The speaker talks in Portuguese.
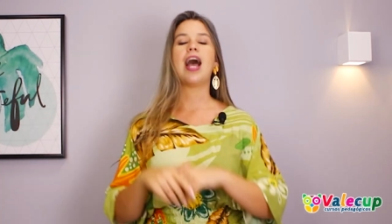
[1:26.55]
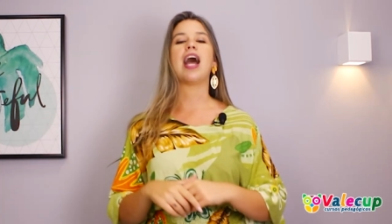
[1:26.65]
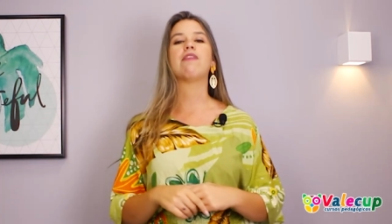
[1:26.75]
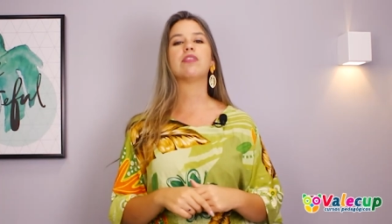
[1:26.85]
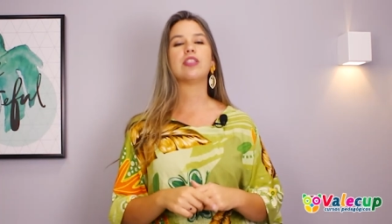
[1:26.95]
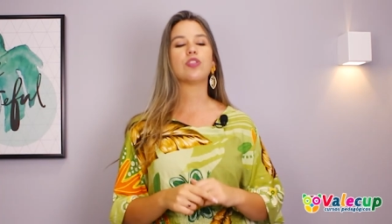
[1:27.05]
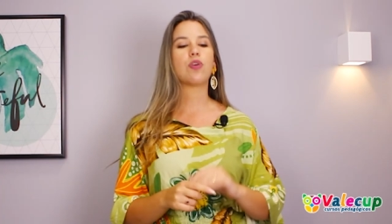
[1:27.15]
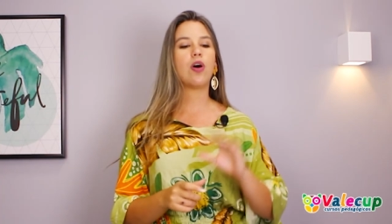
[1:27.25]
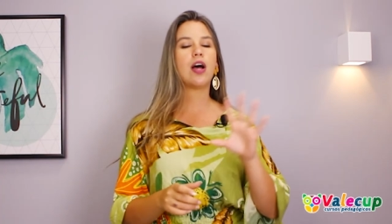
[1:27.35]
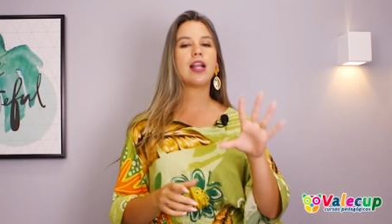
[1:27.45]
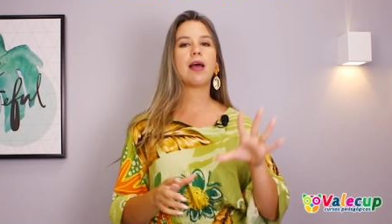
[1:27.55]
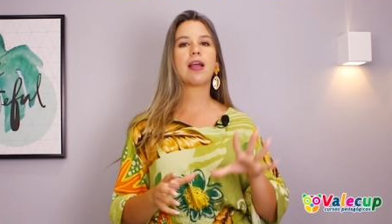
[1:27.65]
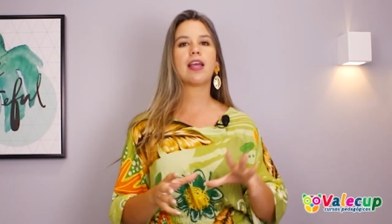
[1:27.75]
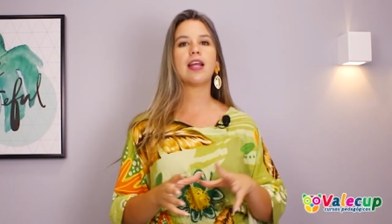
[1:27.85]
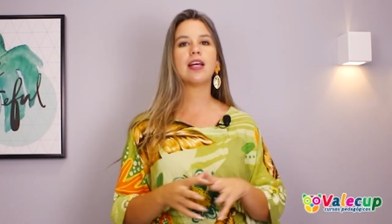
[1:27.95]
Aí você escolhe, a
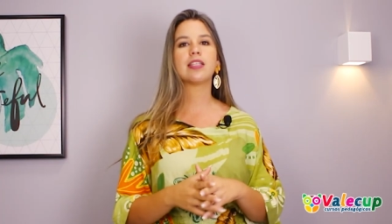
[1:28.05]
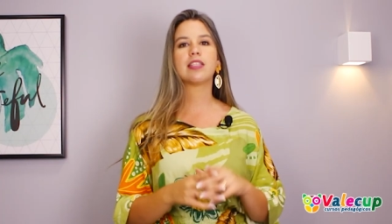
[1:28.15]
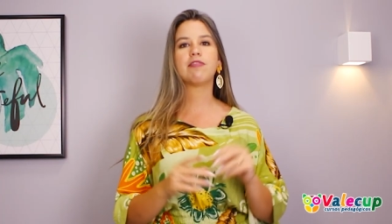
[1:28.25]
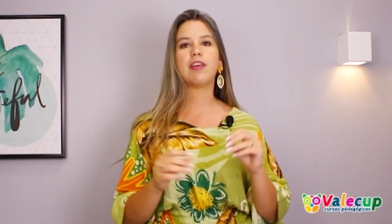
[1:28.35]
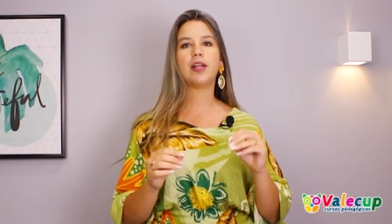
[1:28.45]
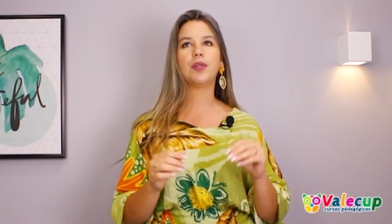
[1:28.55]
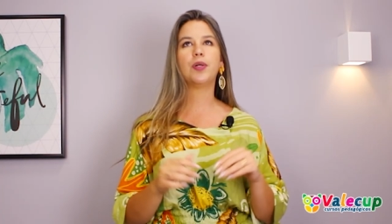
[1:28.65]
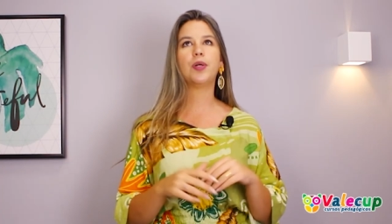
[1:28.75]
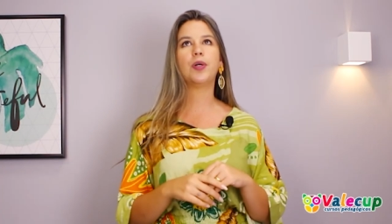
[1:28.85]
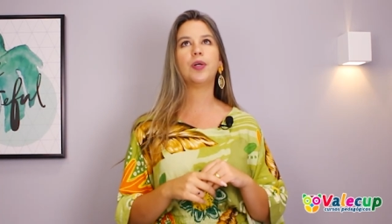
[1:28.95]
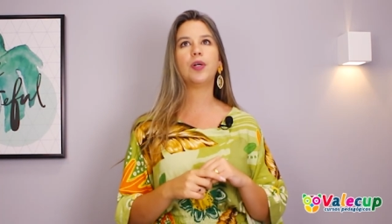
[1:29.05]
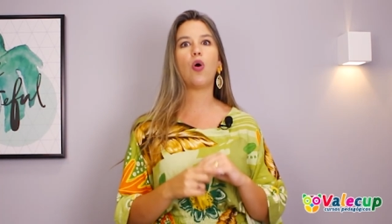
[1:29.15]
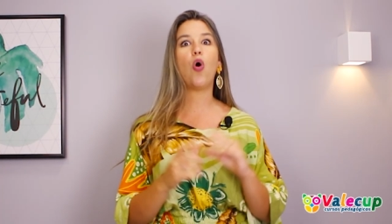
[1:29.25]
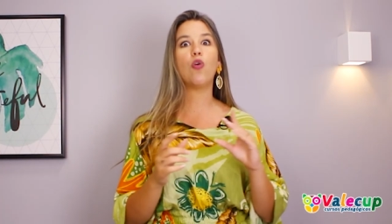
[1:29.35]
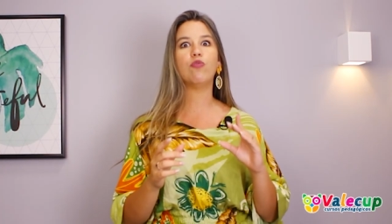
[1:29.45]
criança falou
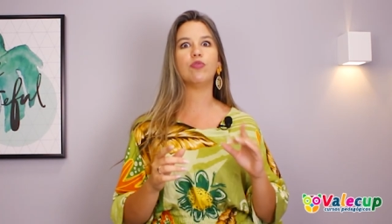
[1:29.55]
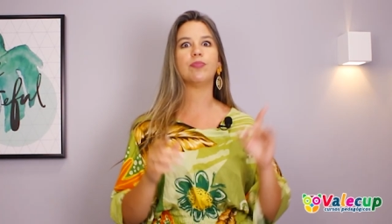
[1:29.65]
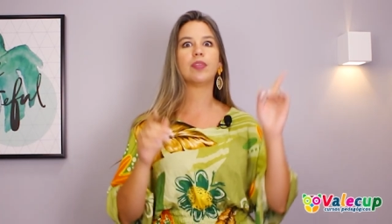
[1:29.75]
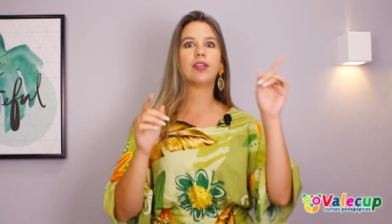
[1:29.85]
ovo.